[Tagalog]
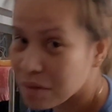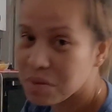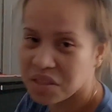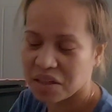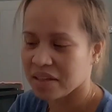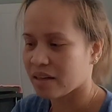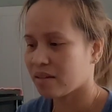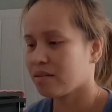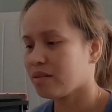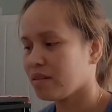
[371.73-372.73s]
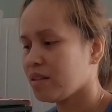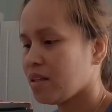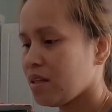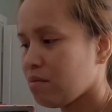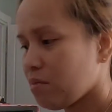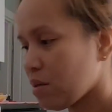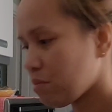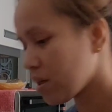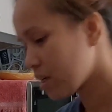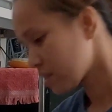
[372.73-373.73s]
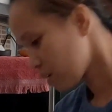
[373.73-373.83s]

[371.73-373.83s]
sa Bisaya. May bigas